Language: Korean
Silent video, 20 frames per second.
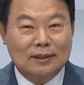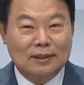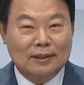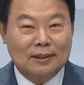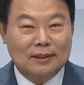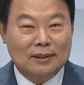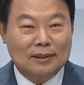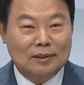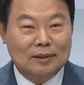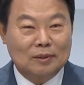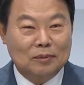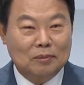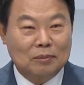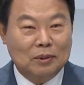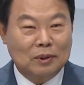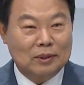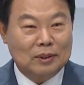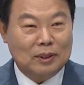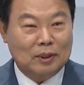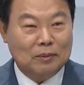에,
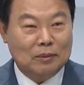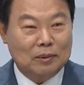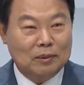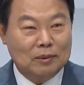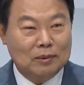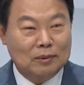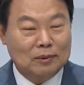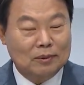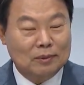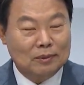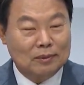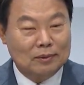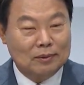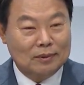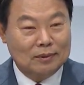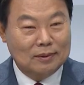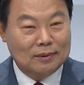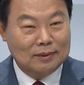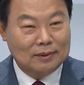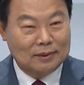면담하고
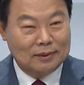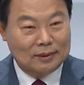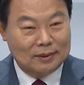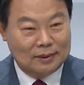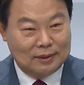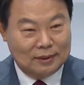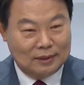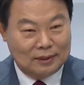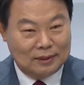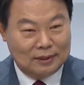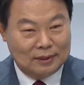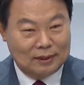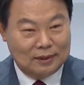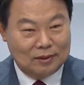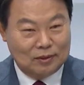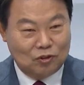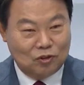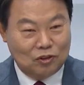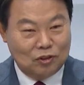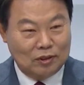이
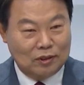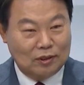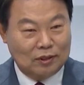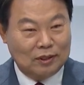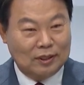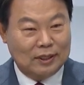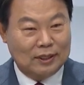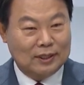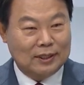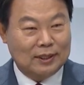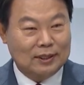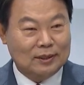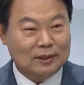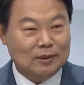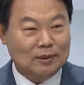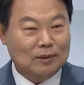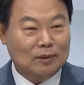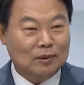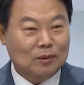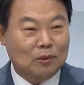추진한 거에
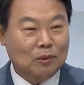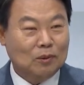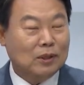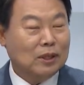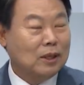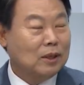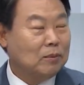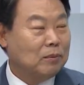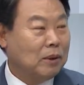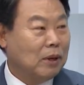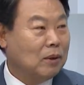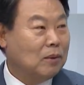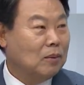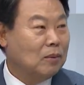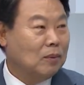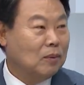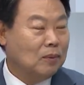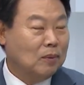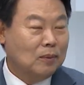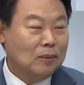대해서 오케이
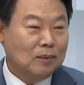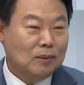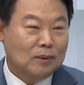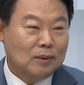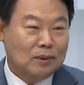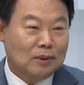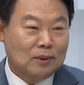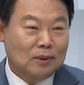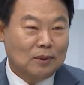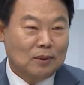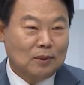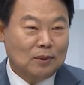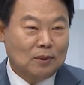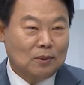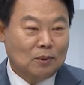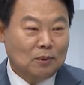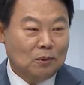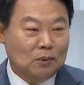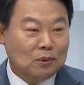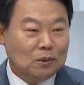받고 네.
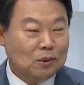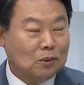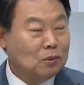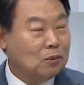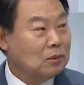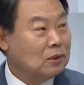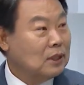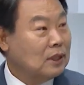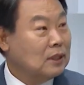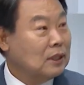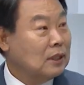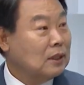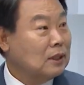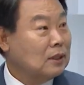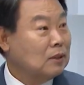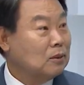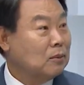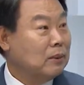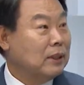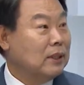농어촌 공사
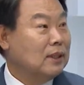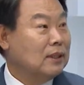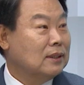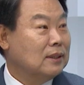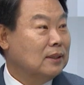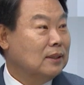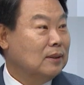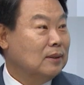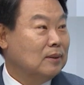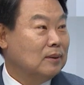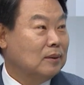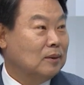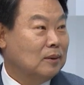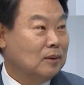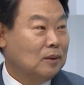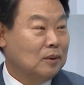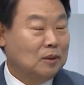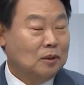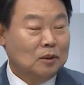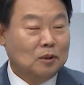사장도 만났어요. 음.
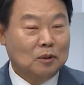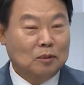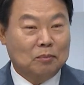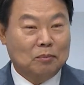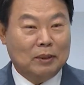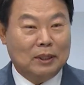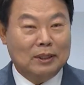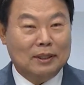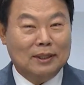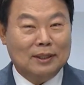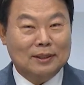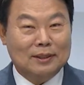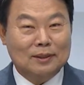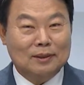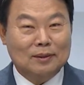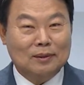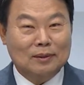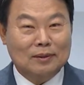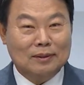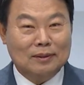
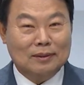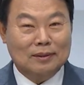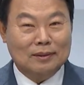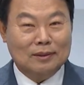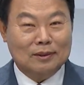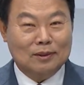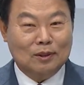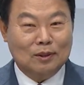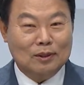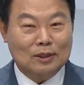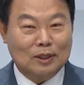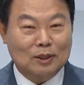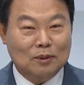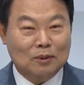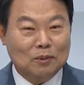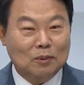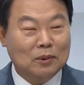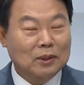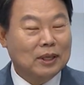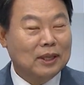만나서
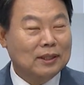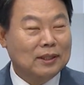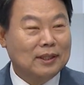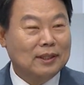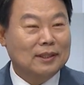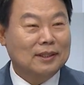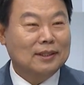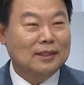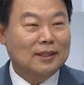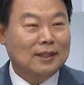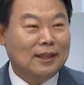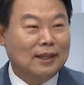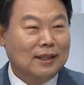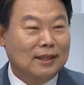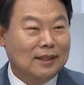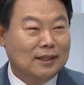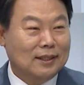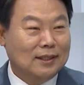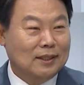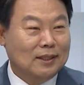처장하고 오케이 됐는데
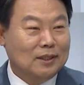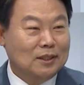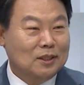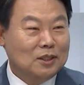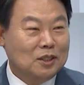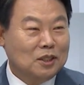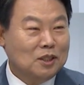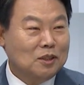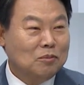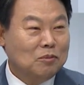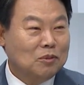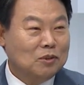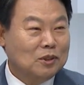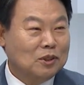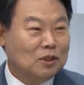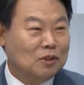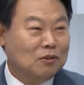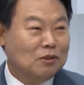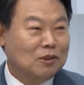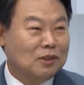네. 실무
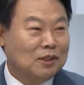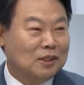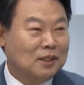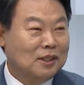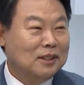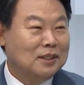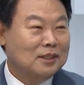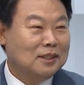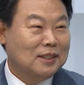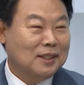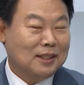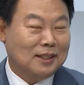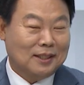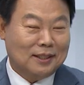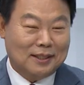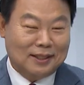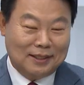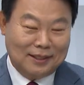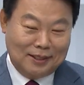직원들이 이제